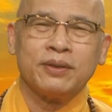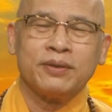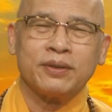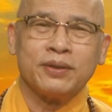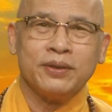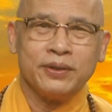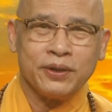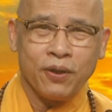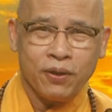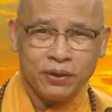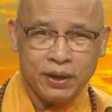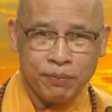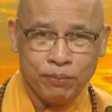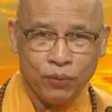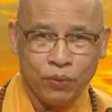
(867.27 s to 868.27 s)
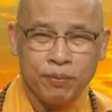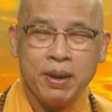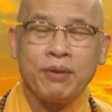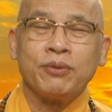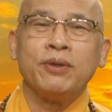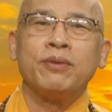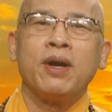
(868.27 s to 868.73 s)
người đó đã mua
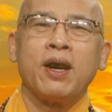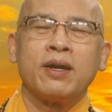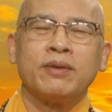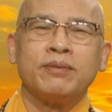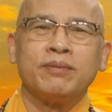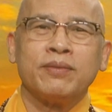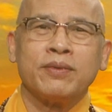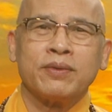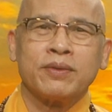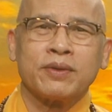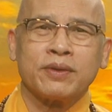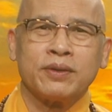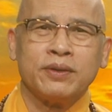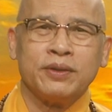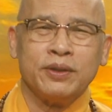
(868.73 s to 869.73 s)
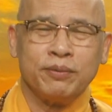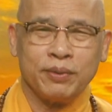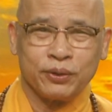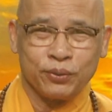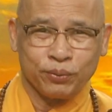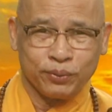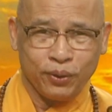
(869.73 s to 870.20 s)
bao nhiêu lần nhưng
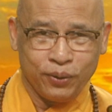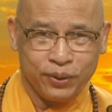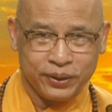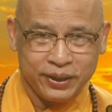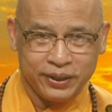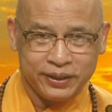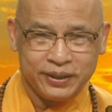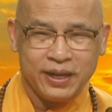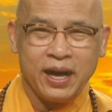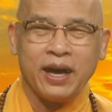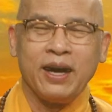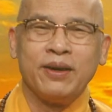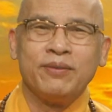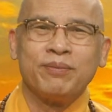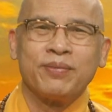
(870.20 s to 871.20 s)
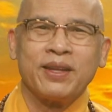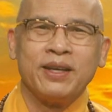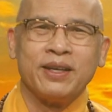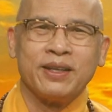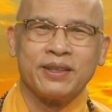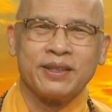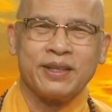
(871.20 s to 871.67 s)
mà chúng tôi nghĩ là
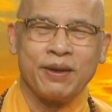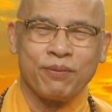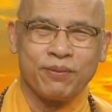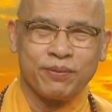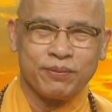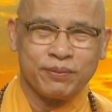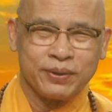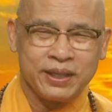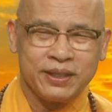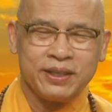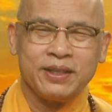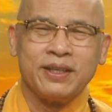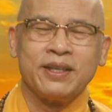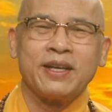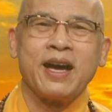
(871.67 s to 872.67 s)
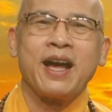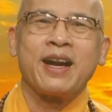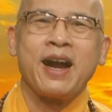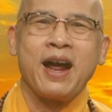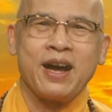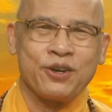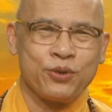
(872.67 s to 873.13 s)
uh, trong cái
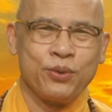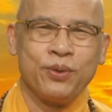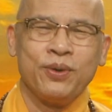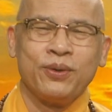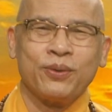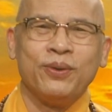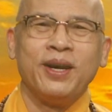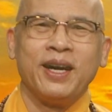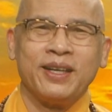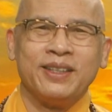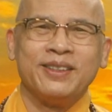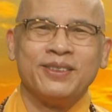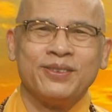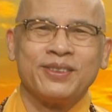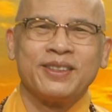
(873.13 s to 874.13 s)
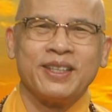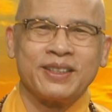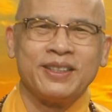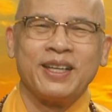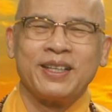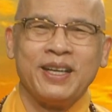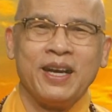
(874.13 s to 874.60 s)
gara của anh đó,
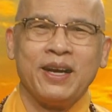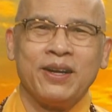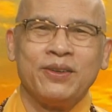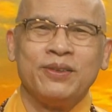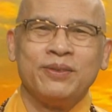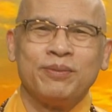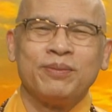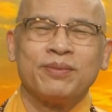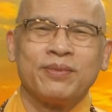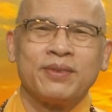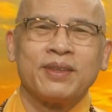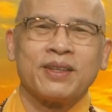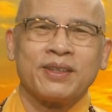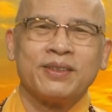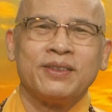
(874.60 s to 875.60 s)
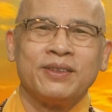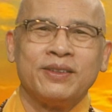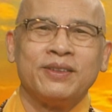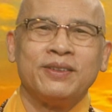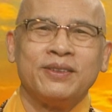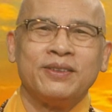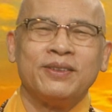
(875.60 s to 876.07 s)
chắc chắn là
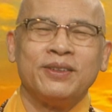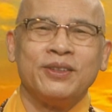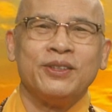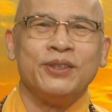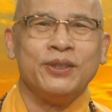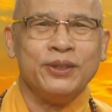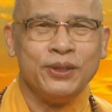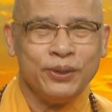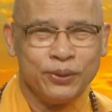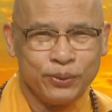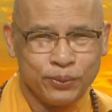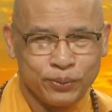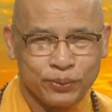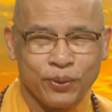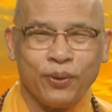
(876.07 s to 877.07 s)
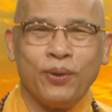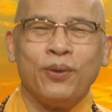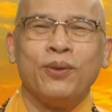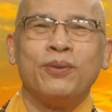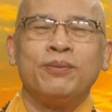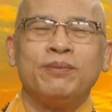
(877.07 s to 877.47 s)
nhiều đồ